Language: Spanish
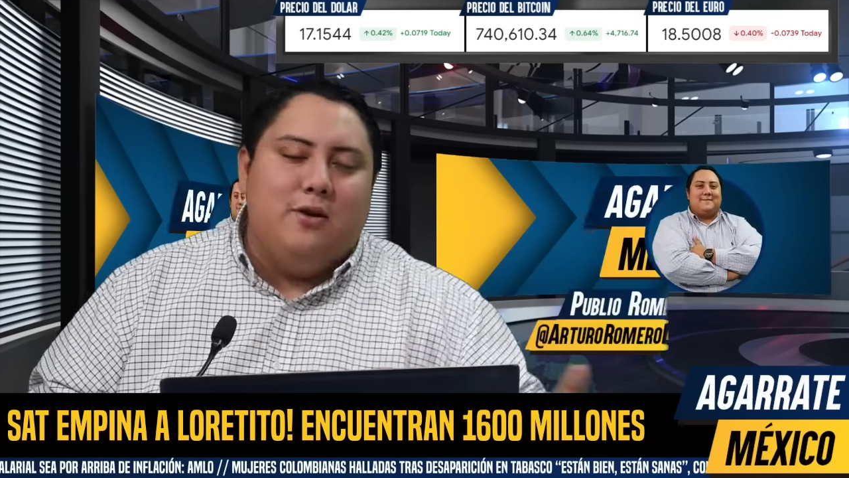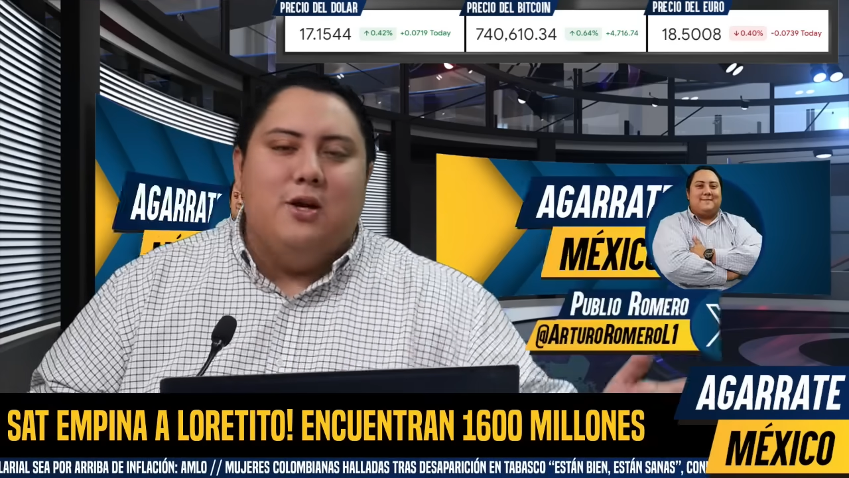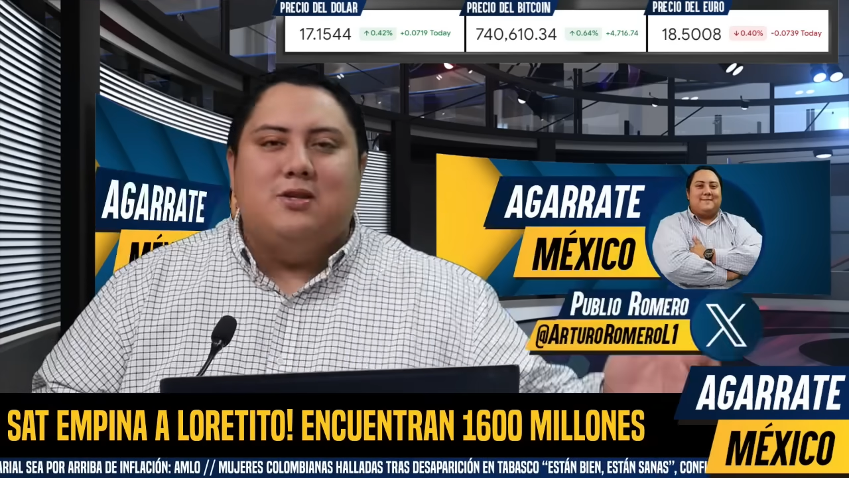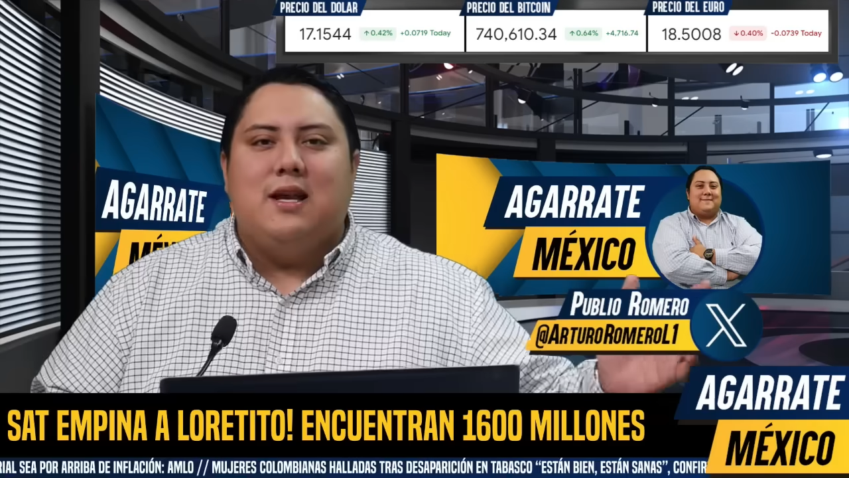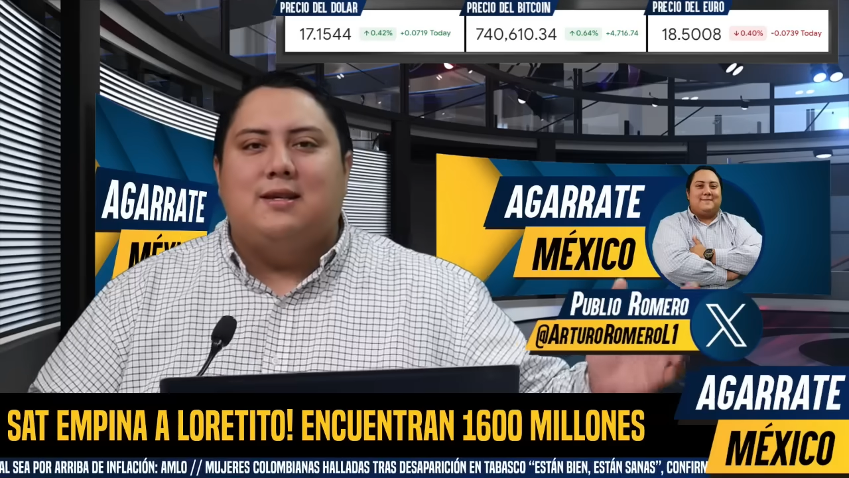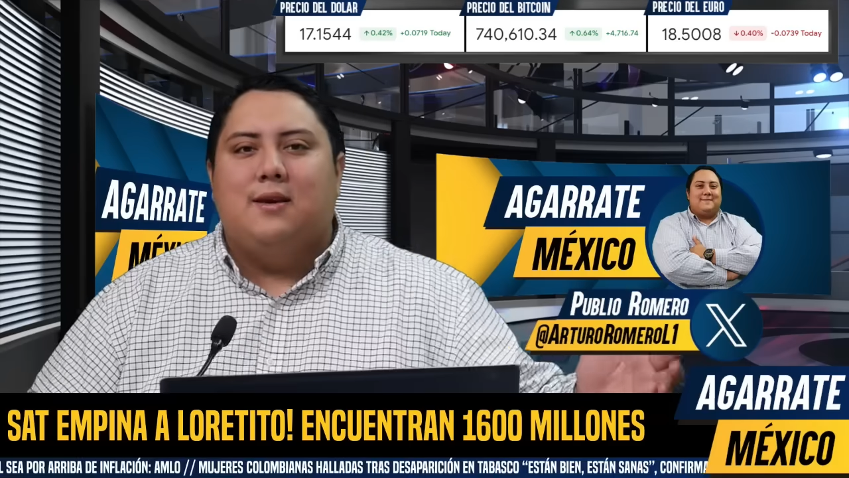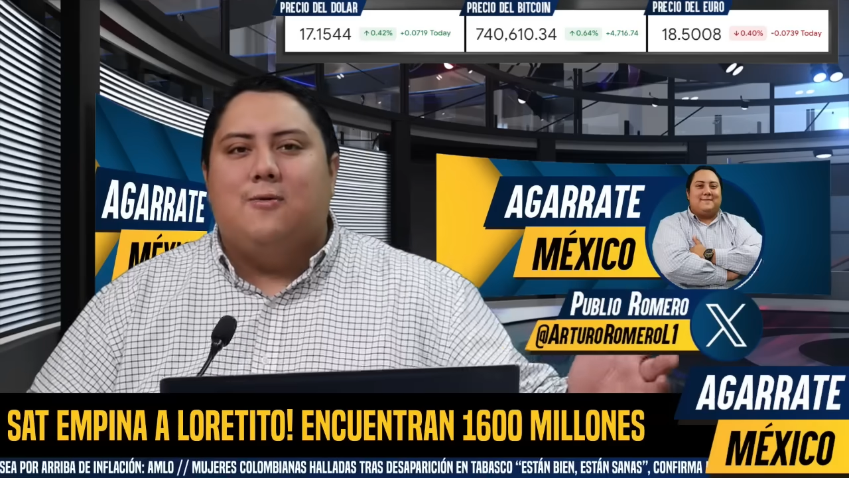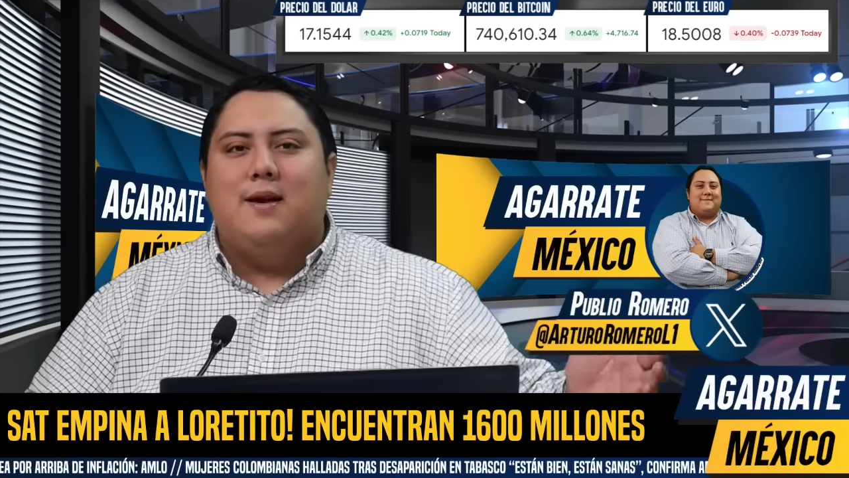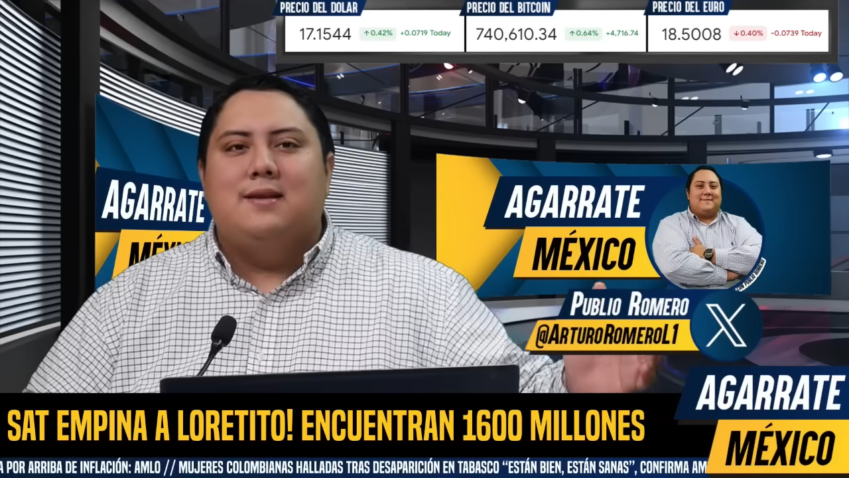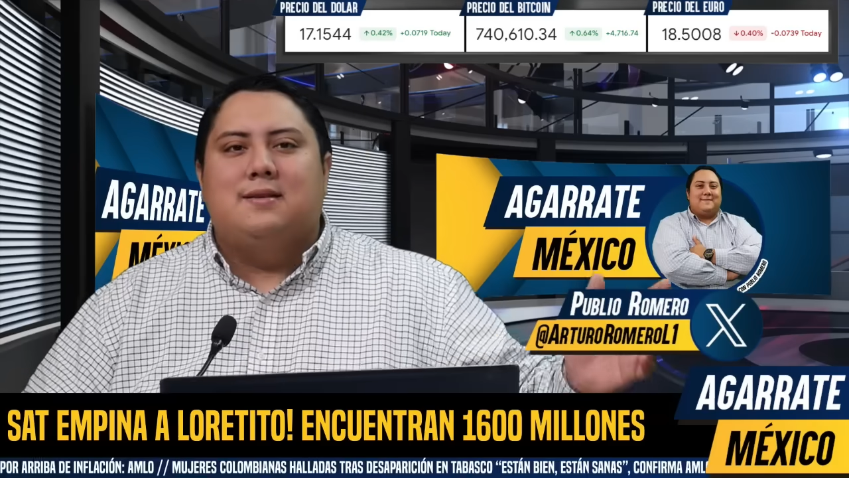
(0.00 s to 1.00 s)
hundidos las
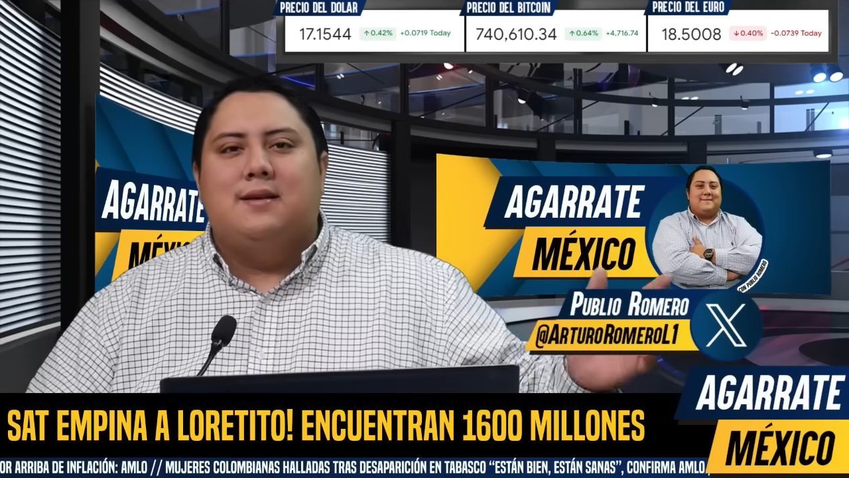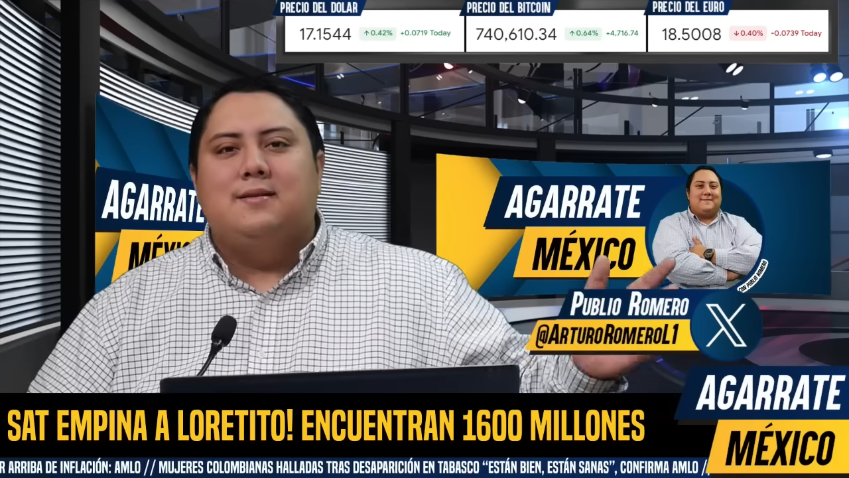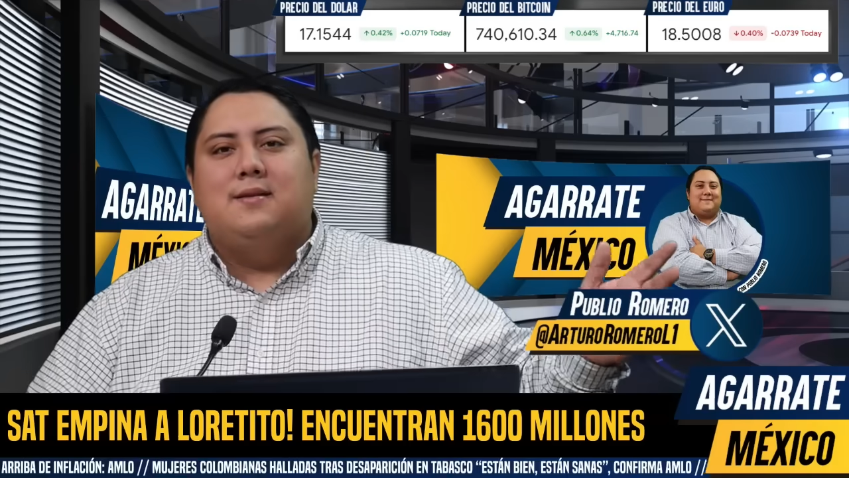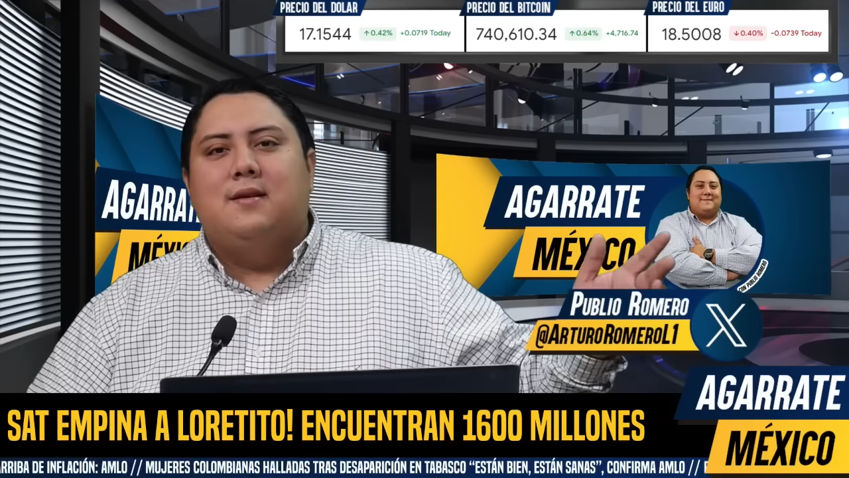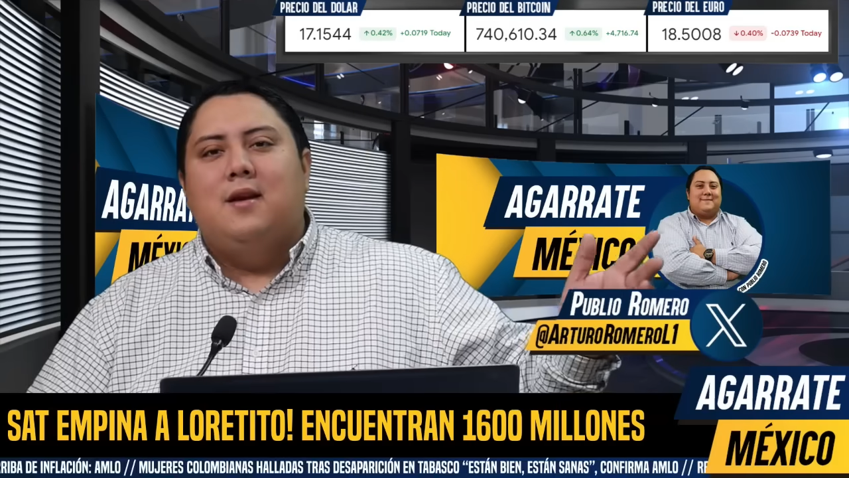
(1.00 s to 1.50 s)
encuestas.